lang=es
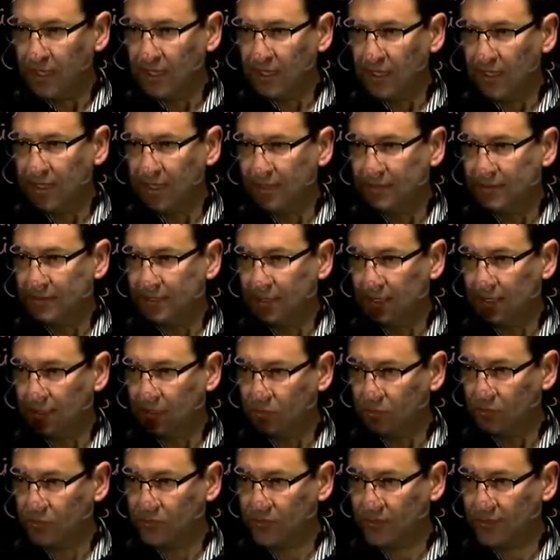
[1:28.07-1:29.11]
es
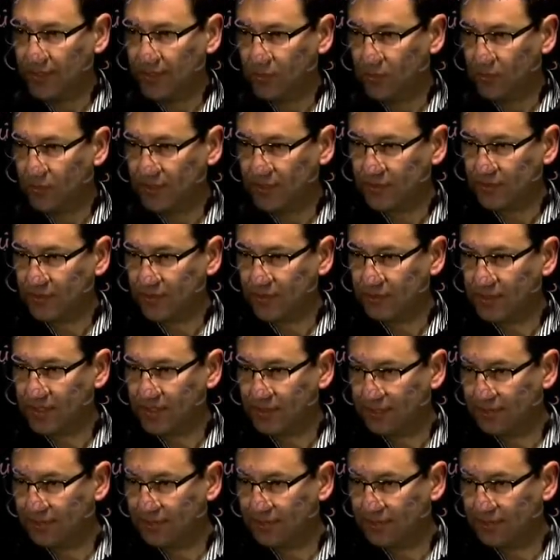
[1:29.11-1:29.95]
considerar un caso límite.